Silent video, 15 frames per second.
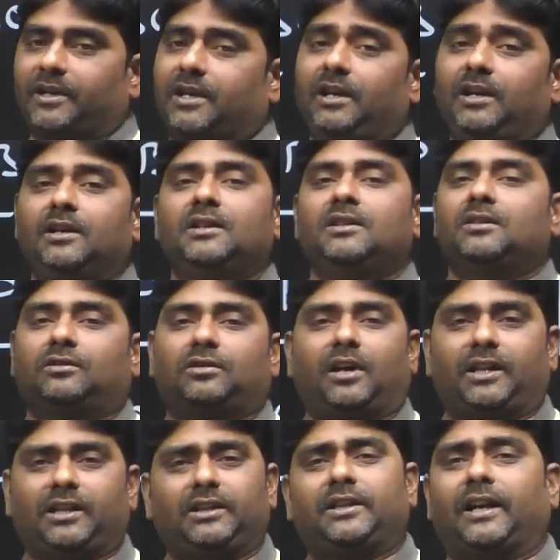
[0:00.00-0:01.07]
మనకి సో
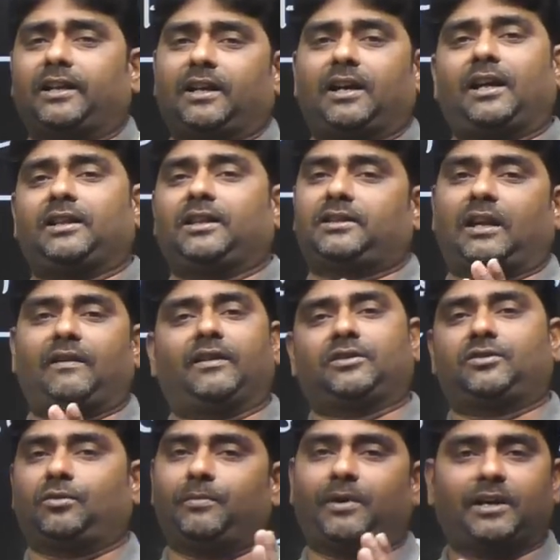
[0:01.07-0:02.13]
అది దట్ అది
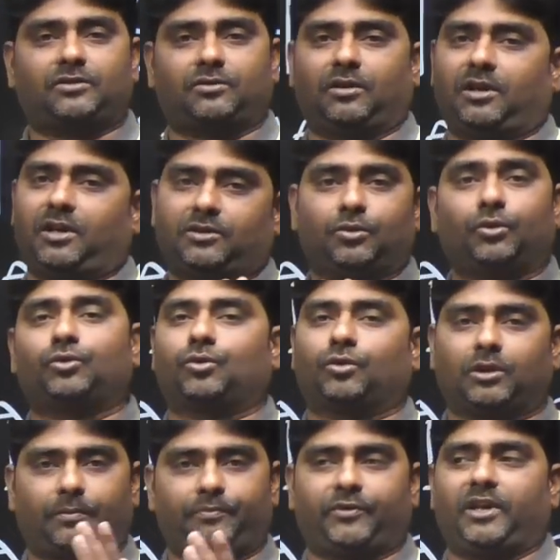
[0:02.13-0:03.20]
తర్వాత మార్చు
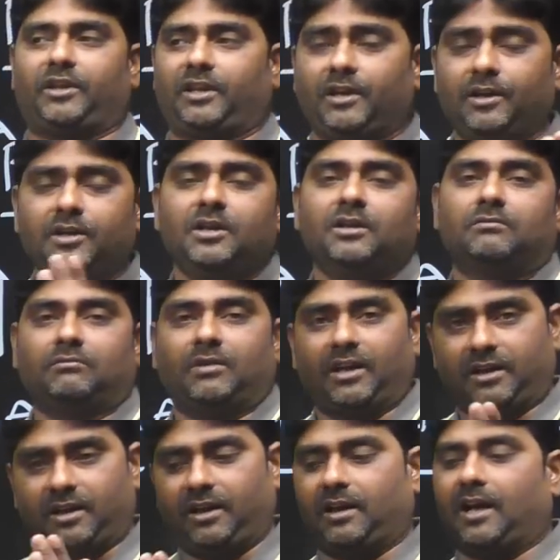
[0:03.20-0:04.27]
చూసుకుందాం ఏది
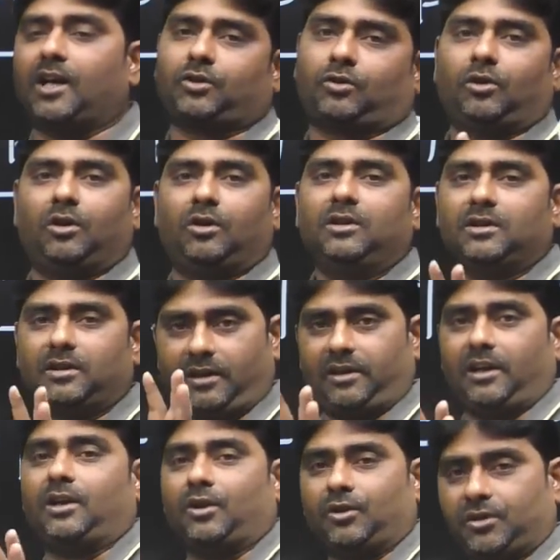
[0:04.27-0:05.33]
మనకి లాస్ట్లో
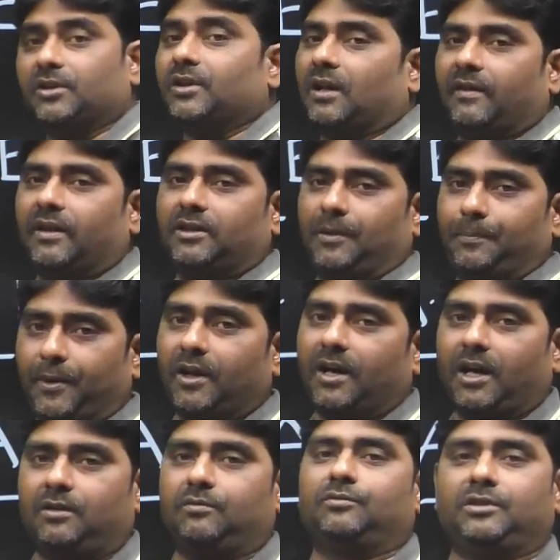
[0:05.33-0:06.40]
రిజల్ట్ వచ్చిన తర్వాత ఇప్పుడు
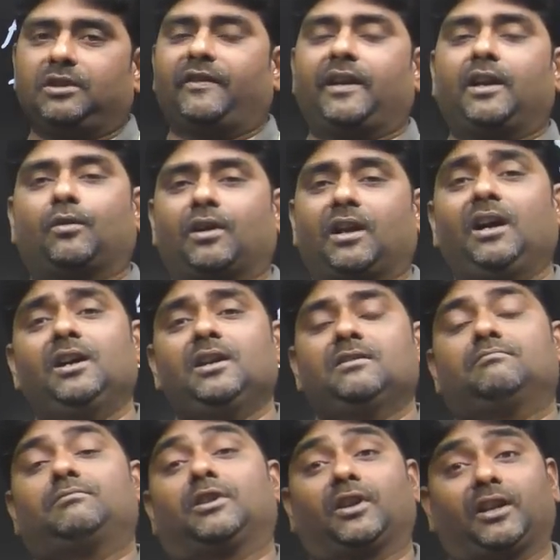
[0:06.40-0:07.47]
కాదు ఇవన్నీ కూడా
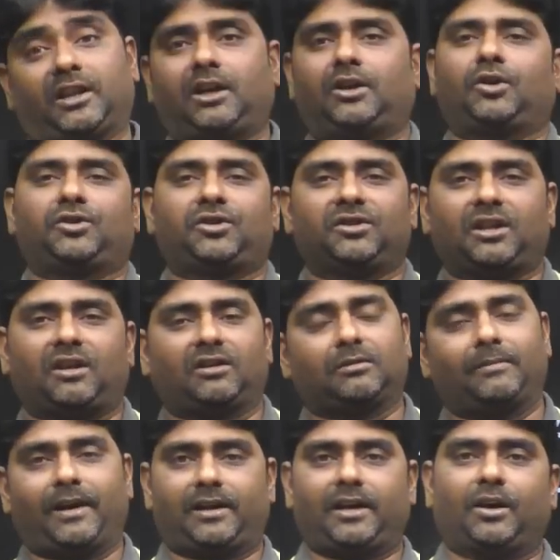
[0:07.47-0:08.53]
మనం రిజల్ట్ వచ్చిన తర్వాత
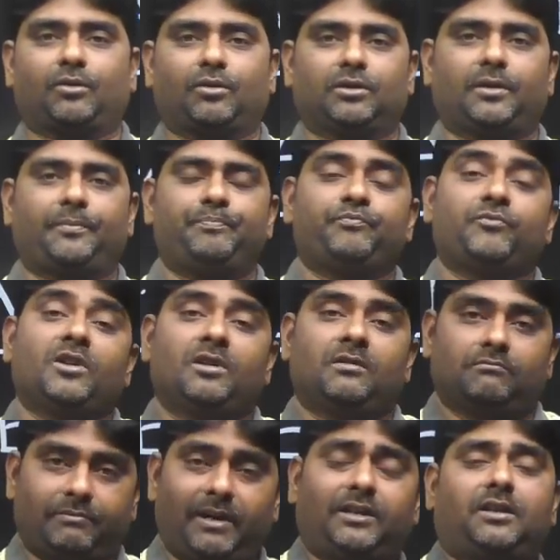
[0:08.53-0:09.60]
మాట్లాడుకుందాం
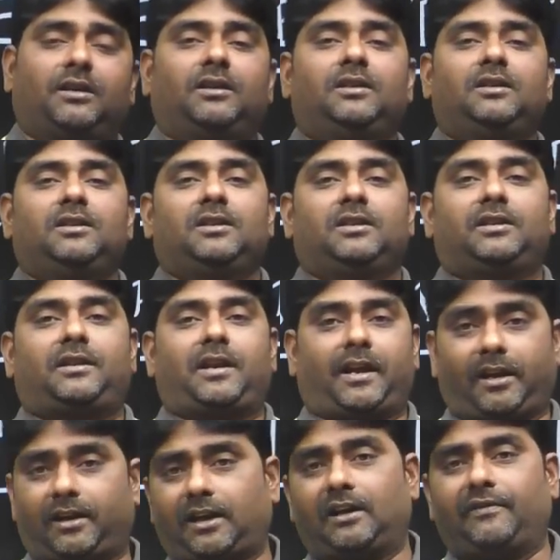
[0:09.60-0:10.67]
బట్
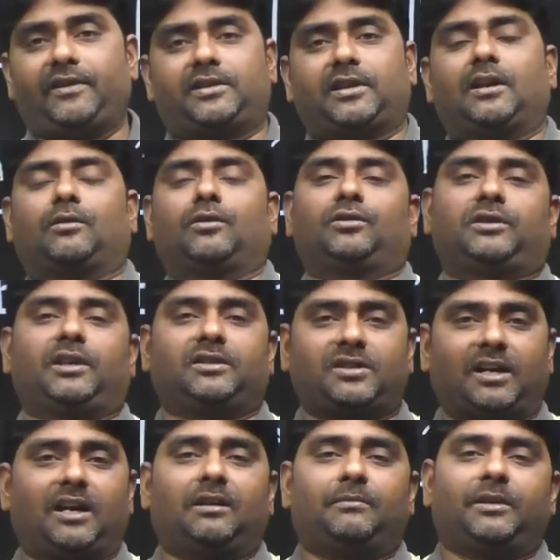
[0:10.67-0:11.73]
టెక్నికల్ విషయానికి వస్తే
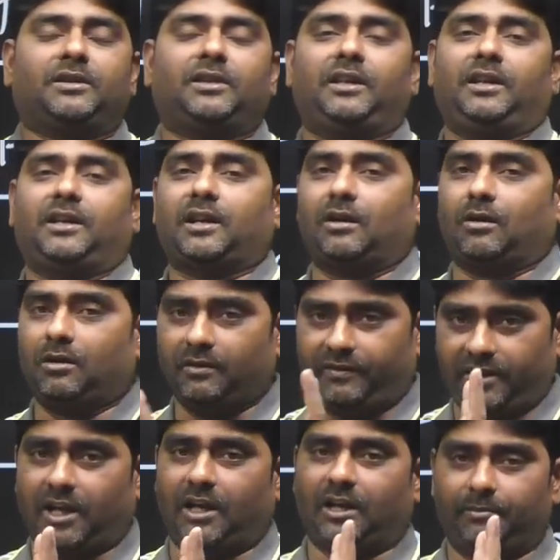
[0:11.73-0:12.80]
చాలామంది ఇక్కడ రెండు
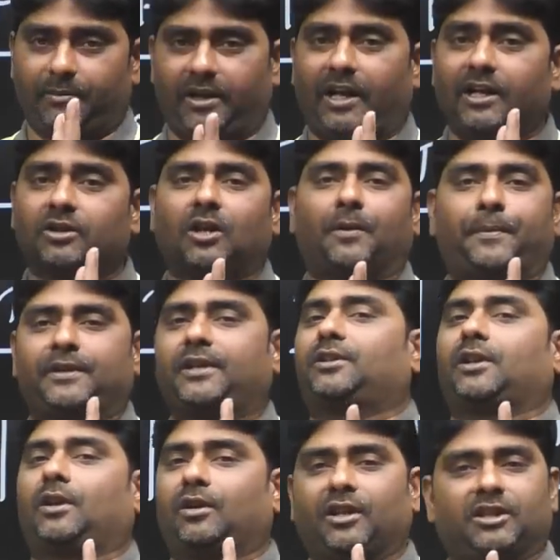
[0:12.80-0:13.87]
విధాలుగా మీరు ఏం తప్పు
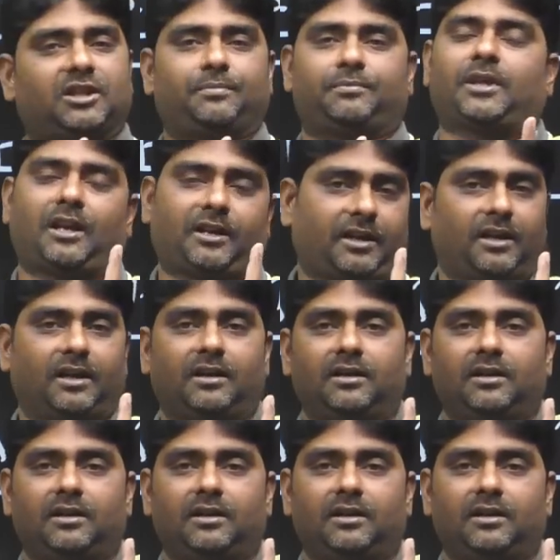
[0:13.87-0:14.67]
చేశారో నేను చెప్తాను ఇక్కడ